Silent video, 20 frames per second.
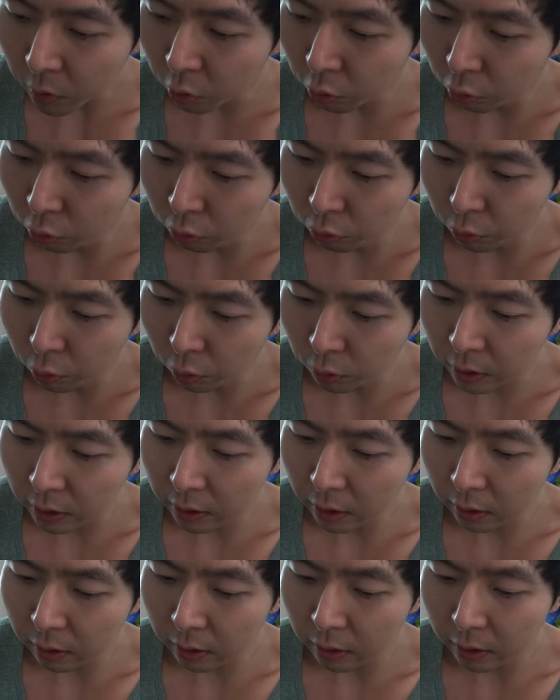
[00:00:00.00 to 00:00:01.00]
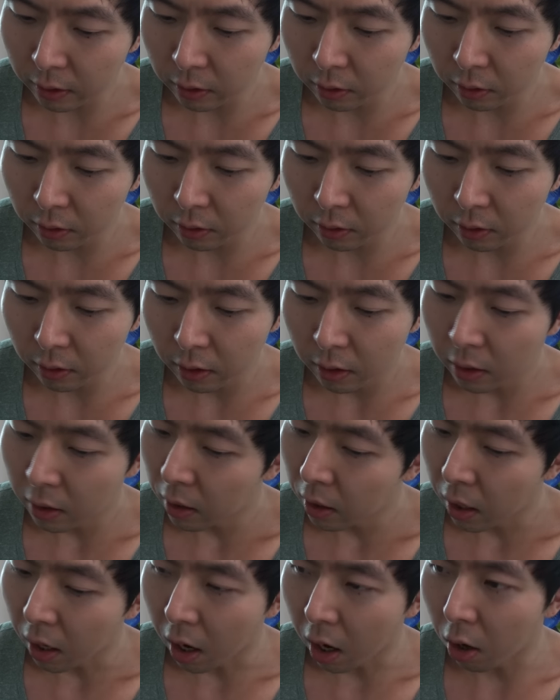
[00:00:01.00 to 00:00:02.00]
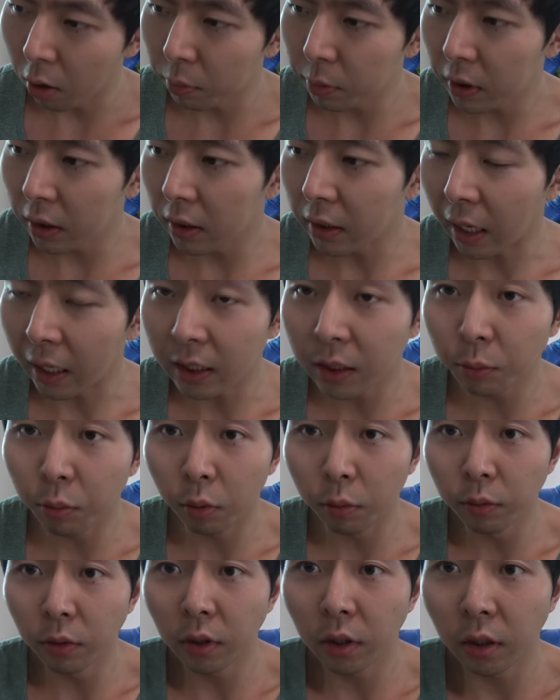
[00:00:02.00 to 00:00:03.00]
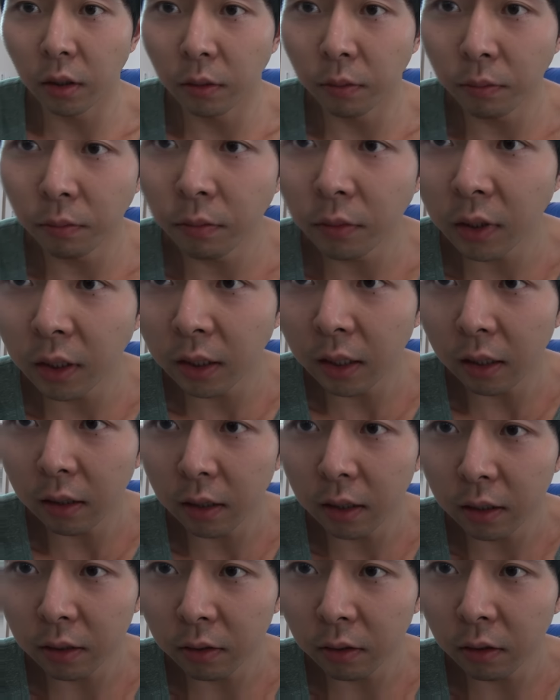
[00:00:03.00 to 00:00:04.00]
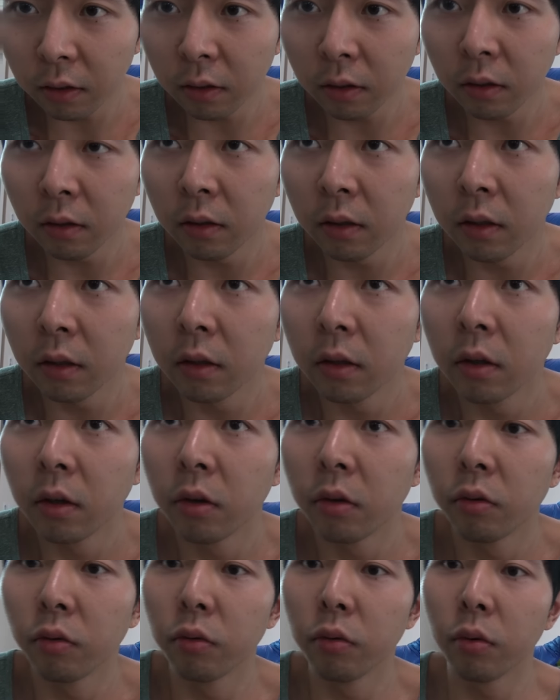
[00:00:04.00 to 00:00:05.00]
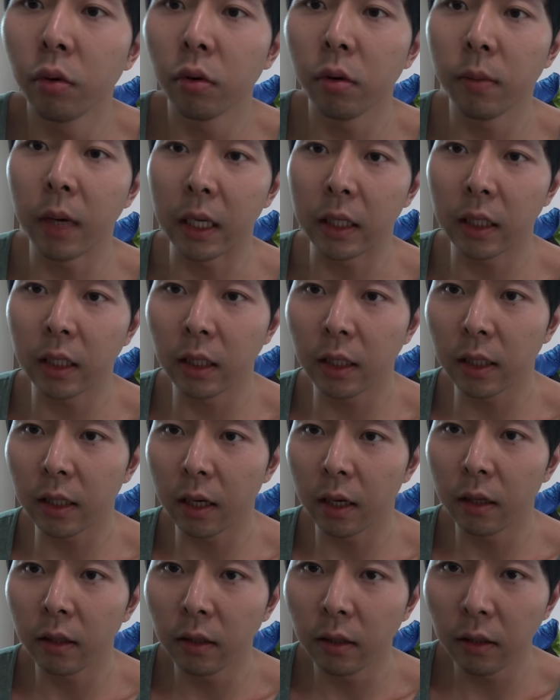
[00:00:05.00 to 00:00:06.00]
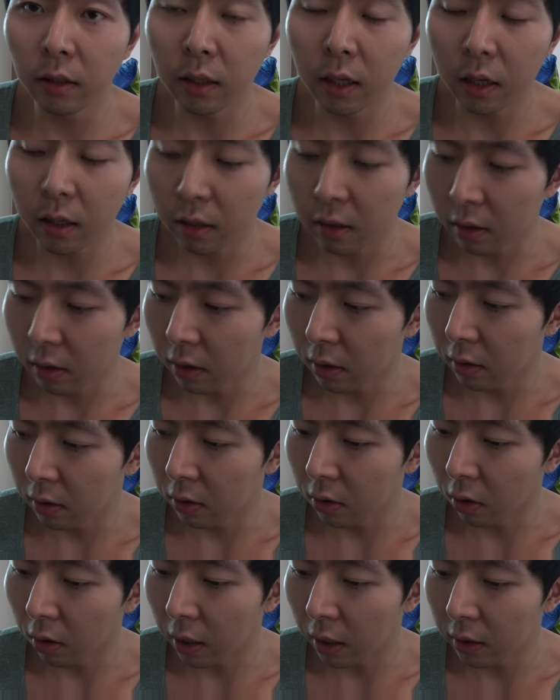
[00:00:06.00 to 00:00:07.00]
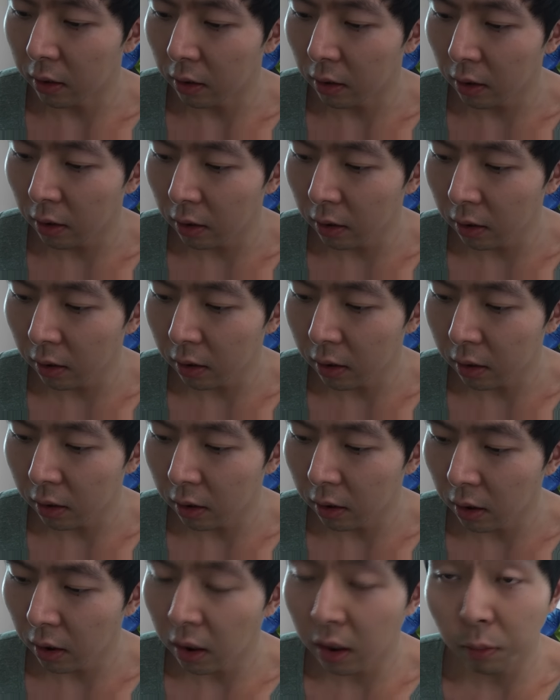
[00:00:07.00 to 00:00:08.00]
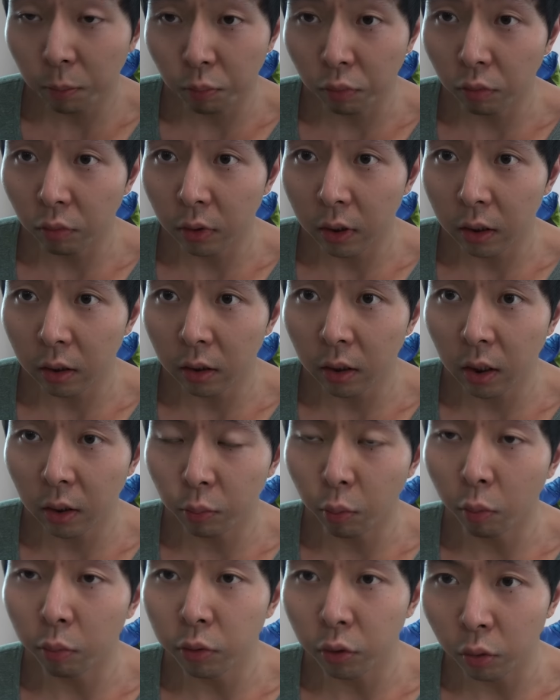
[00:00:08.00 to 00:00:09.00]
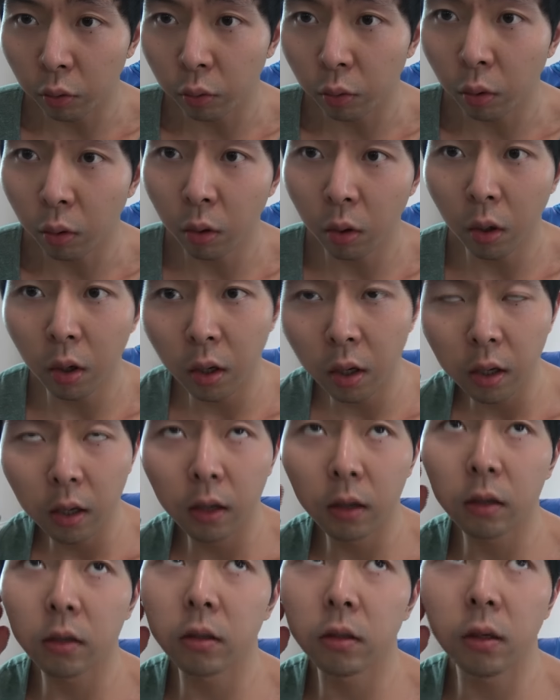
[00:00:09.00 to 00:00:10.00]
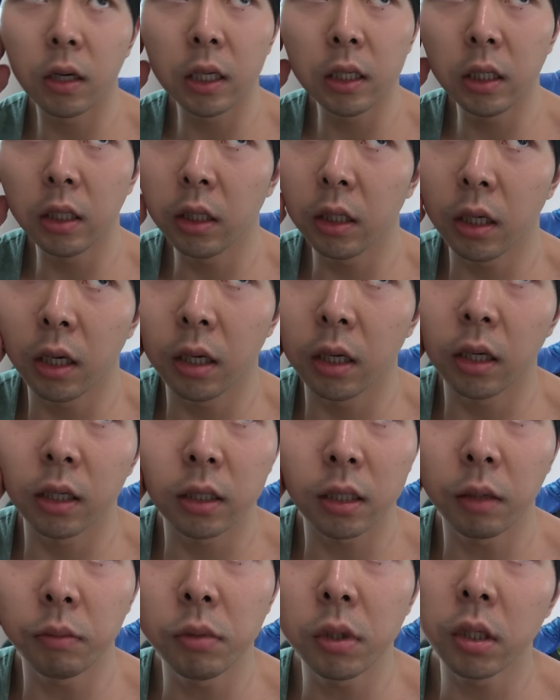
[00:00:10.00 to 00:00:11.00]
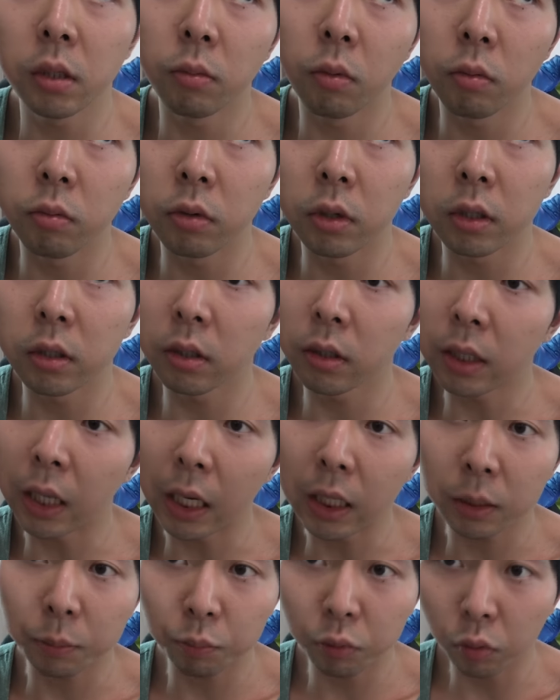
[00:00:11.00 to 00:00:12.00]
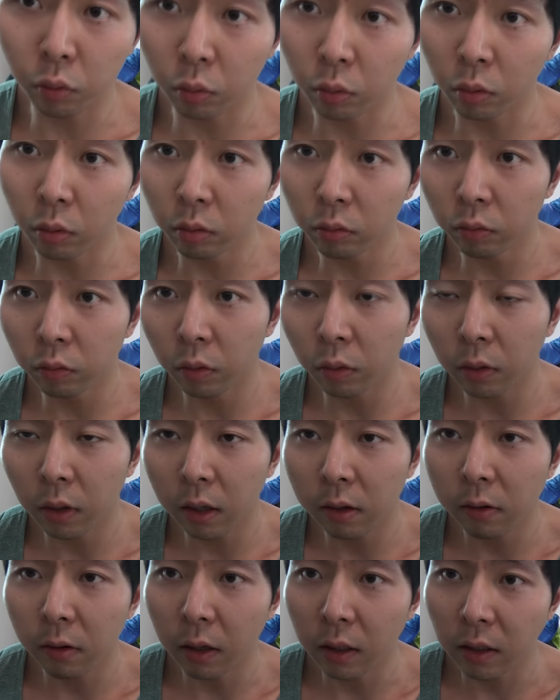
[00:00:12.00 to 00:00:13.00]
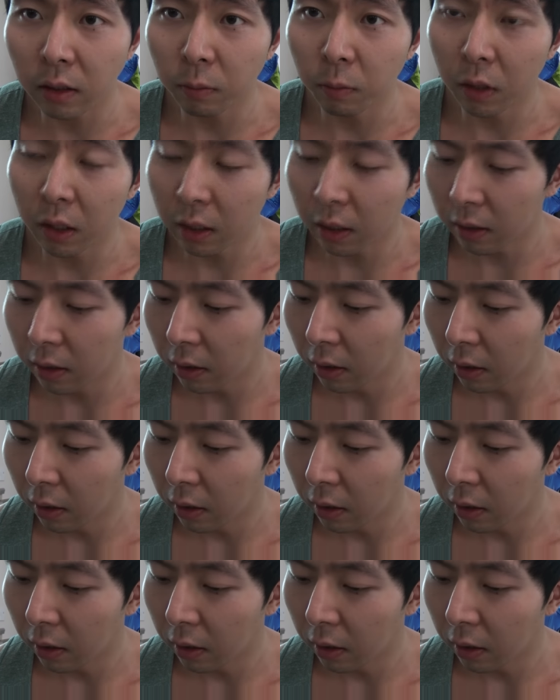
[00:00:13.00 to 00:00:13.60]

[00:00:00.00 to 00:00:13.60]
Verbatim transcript: 오늘 운동 시작은 한 9시 45분쯤 시작을 해서 운동을 마친 시간은 약 한 11시 한 20분에서 25분 정도 그래서 1시간 한 35분에서 40분 정도 운동을 한 것 같습니다